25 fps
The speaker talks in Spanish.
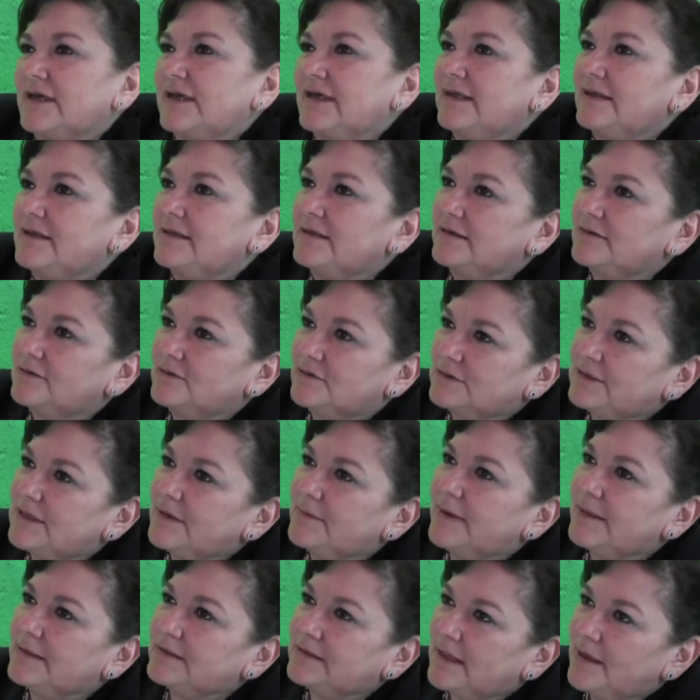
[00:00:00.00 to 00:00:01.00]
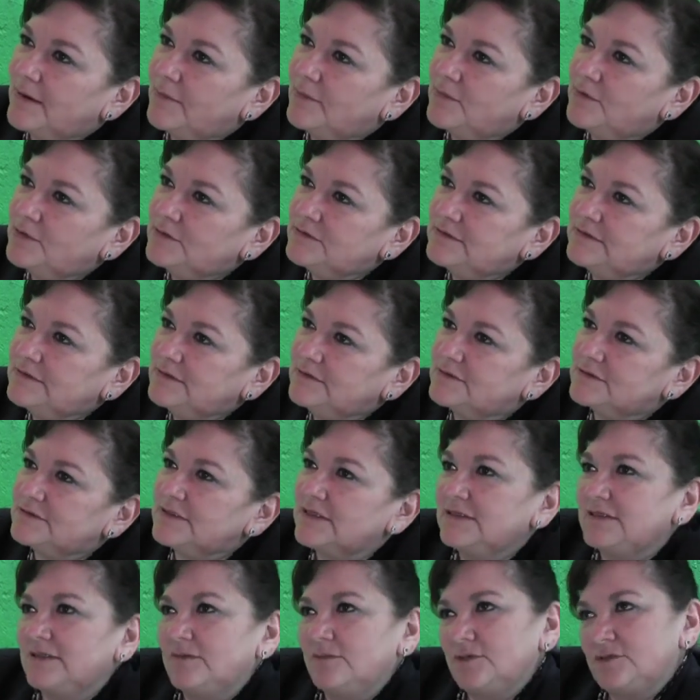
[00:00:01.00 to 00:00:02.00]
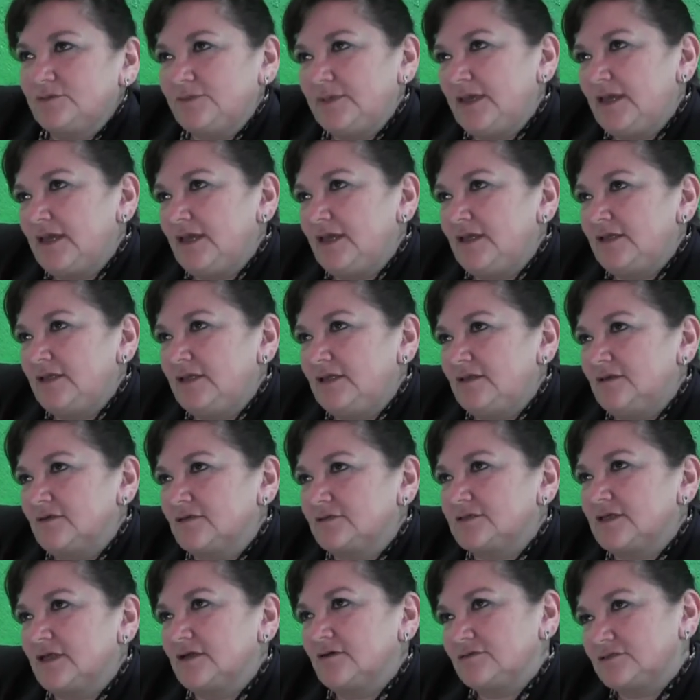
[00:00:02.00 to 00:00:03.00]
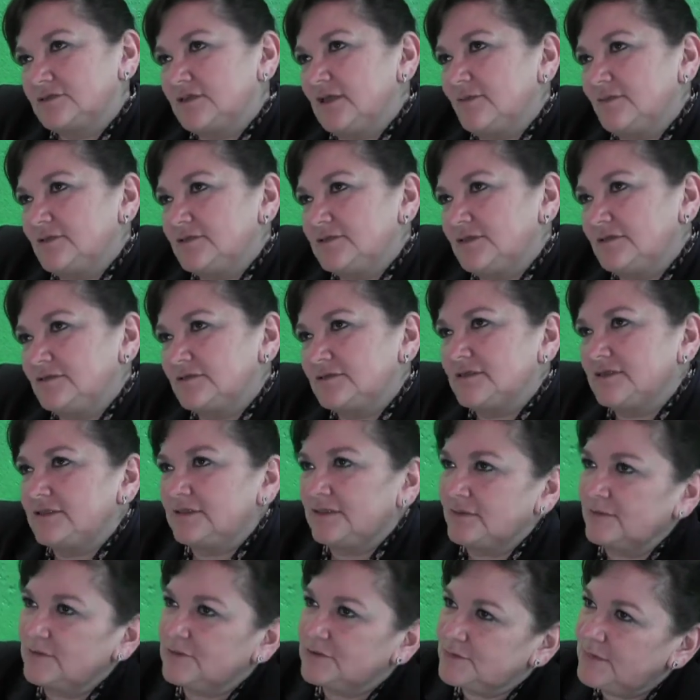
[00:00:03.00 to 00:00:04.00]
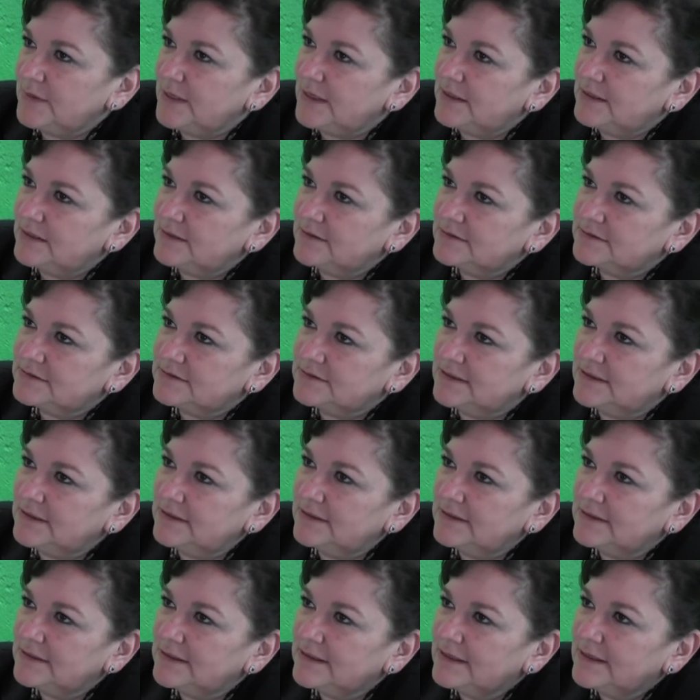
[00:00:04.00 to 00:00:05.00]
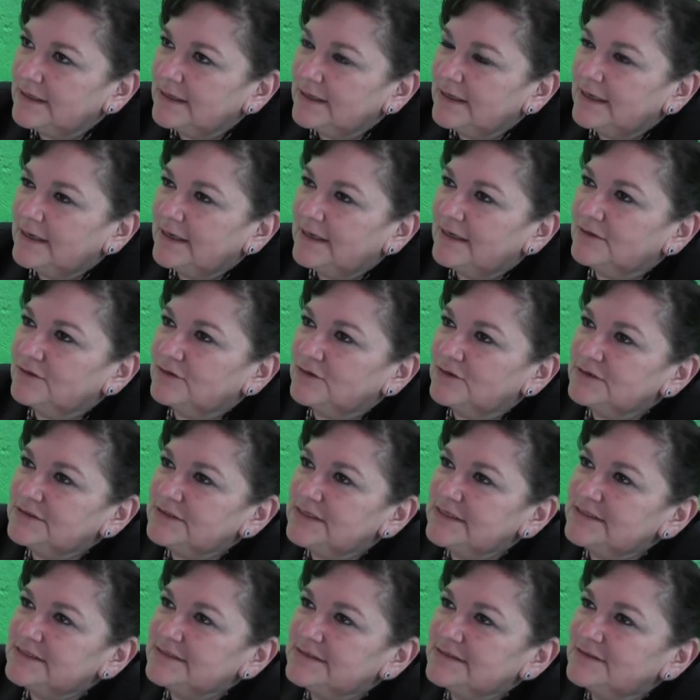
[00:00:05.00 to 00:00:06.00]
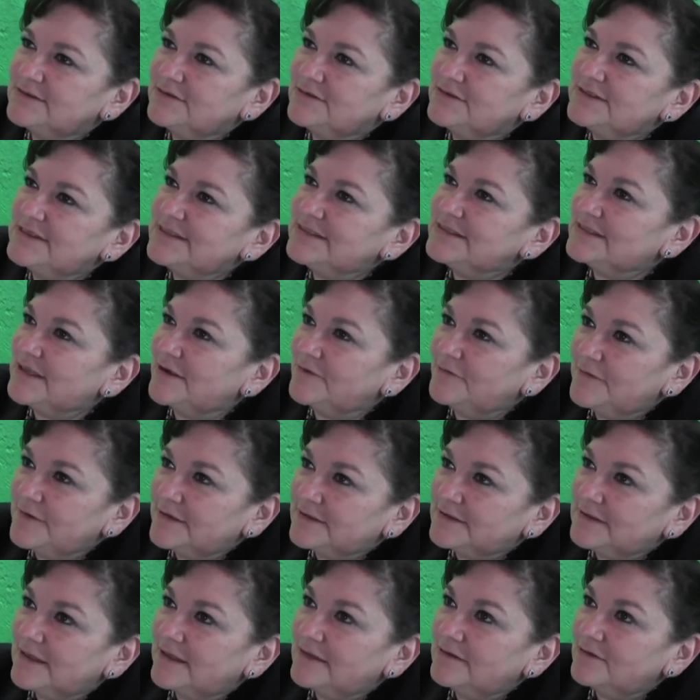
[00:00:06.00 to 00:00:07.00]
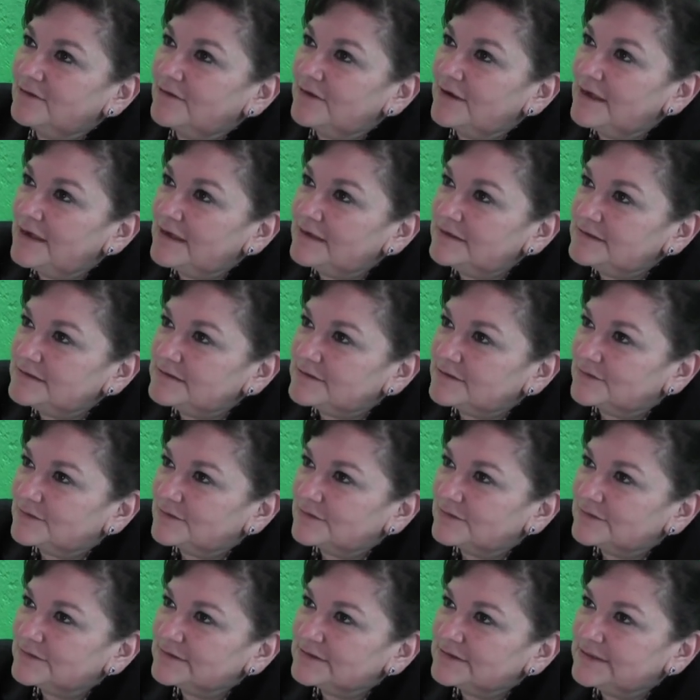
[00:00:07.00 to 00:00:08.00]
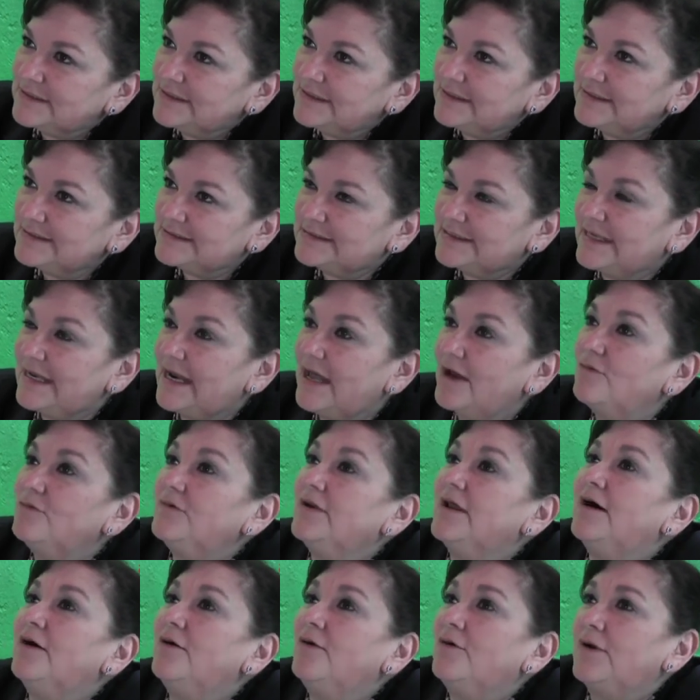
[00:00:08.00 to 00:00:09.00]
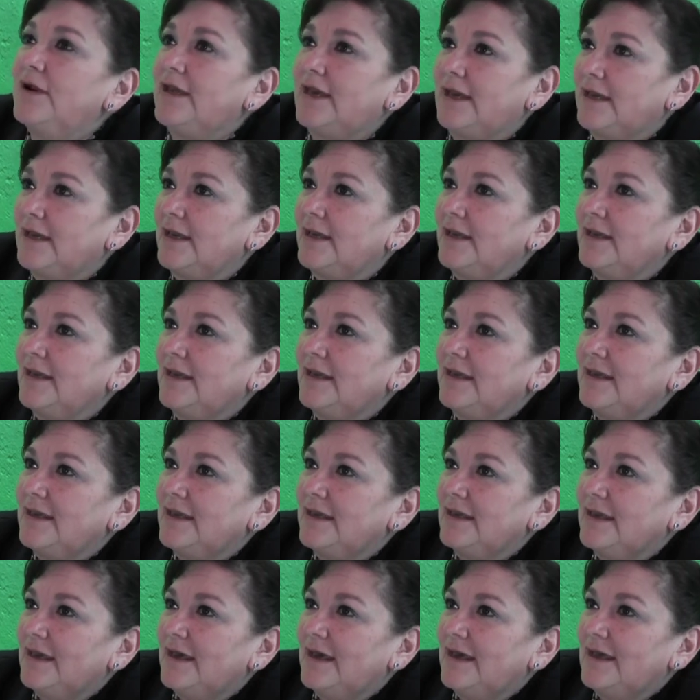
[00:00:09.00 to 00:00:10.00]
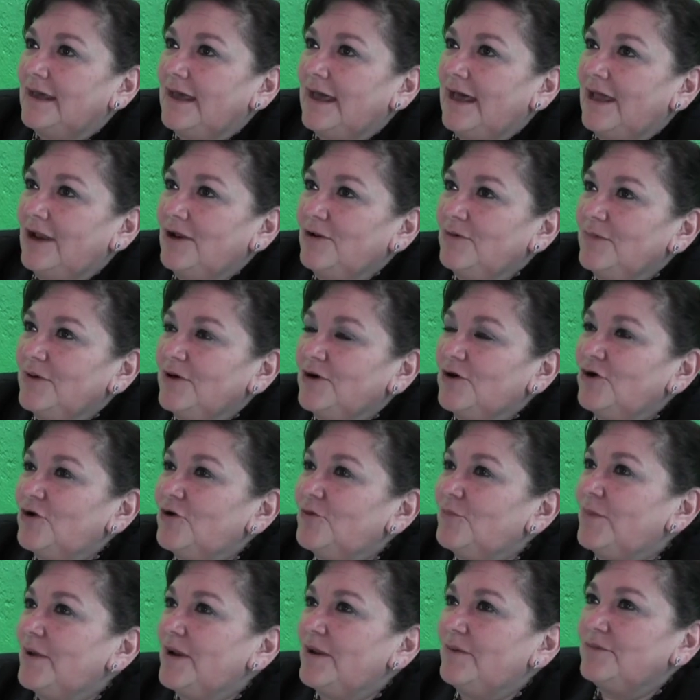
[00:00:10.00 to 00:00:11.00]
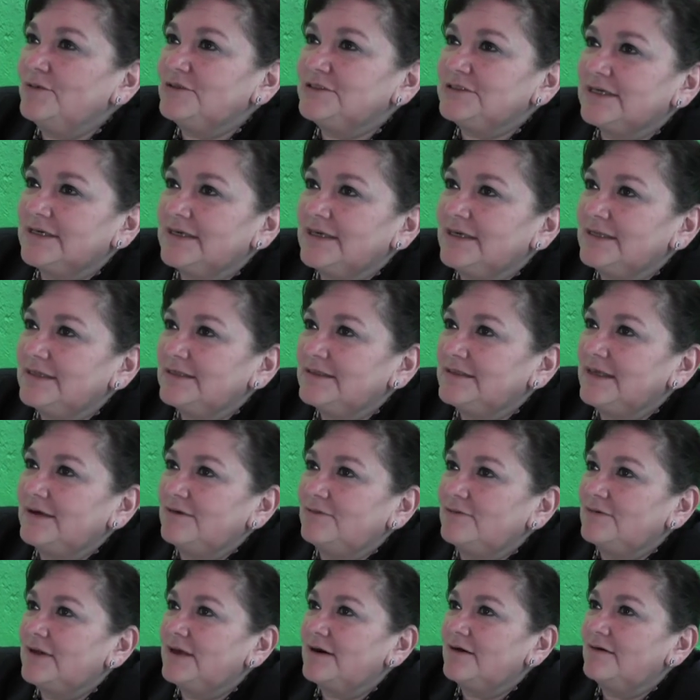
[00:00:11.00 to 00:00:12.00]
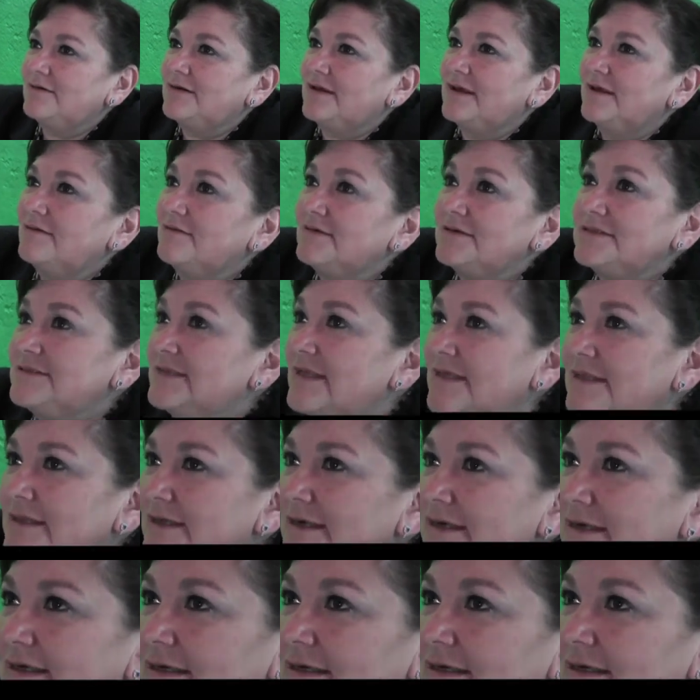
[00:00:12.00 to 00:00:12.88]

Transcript: que nos levantamos y nos sentimos bien y nos acostamos y nos sentimos bien, ¿sí? Entonces nos está afectando esto, ¿sí? Será una hora. A lo mejor para mucha gente una hora no es nada,